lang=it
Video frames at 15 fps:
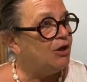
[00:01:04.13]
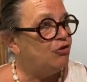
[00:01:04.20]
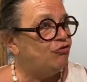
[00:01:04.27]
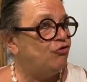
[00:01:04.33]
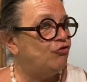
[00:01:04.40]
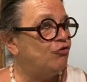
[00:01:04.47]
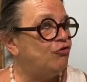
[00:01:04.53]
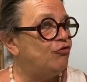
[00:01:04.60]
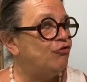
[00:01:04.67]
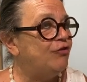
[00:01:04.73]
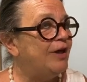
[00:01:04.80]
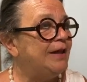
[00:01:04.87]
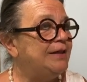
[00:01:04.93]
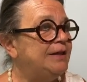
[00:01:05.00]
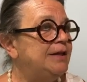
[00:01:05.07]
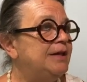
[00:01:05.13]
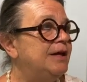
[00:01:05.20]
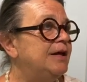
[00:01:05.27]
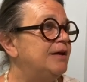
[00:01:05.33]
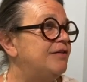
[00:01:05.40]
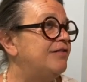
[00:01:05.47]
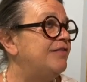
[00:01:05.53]
ci sono stati
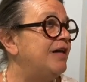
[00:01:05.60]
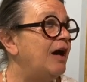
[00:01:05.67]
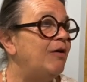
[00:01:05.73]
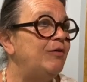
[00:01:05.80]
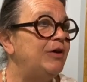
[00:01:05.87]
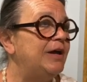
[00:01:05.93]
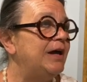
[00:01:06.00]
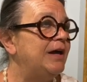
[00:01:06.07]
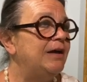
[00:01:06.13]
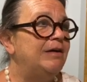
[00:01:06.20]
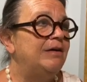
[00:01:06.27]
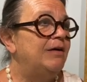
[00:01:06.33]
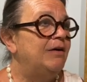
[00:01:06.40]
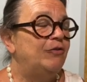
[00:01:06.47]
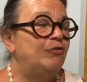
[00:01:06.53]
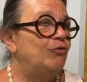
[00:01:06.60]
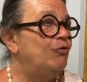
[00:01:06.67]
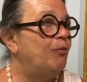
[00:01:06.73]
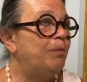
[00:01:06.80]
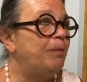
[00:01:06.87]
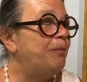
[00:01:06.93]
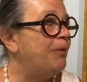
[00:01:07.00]
dei restauri che
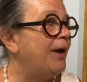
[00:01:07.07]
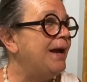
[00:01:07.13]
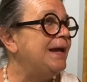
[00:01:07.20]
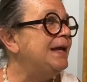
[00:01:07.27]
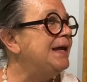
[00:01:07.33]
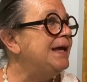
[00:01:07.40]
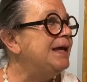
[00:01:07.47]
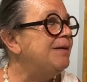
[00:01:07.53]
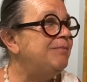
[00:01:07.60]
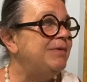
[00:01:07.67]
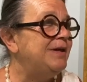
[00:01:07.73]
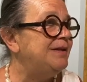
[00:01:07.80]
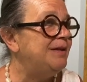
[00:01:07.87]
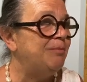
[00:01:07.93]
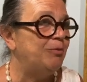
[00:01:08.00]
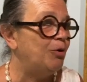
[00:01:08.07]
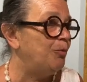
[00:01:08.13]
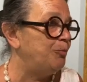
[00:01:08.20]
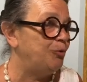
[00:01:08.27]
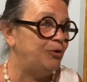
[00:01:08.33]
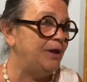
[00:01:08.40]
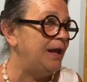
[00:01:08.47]
sono proprio ai limiti
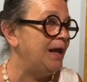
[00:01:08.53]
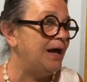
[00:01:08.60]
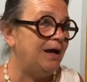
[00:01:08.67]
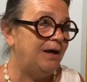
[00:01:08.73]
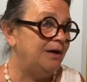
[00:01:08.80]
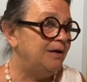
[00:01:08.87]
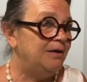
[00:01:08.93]
proprio della,